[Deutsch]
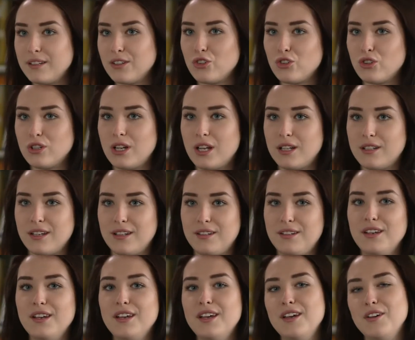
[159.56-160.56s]
geschildert hat,
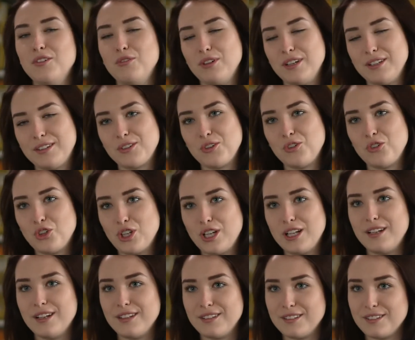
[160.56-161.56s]

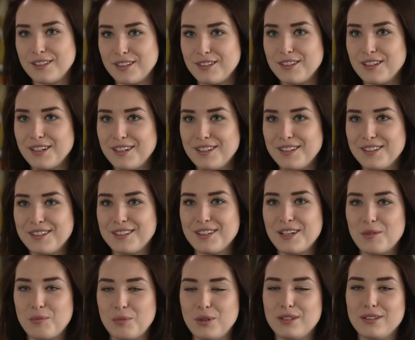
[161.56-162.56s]
festgestellt, dass es tatsächlich
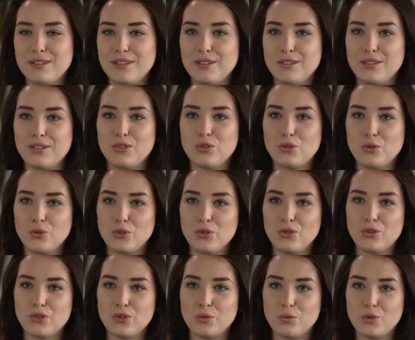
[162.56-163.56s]
am besten zu
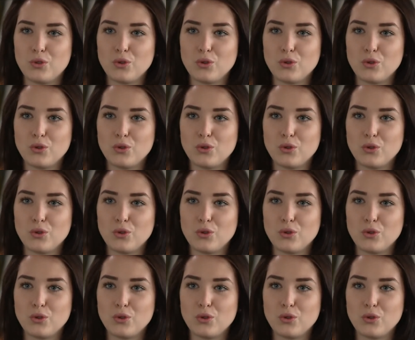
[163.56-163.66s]
uns, zum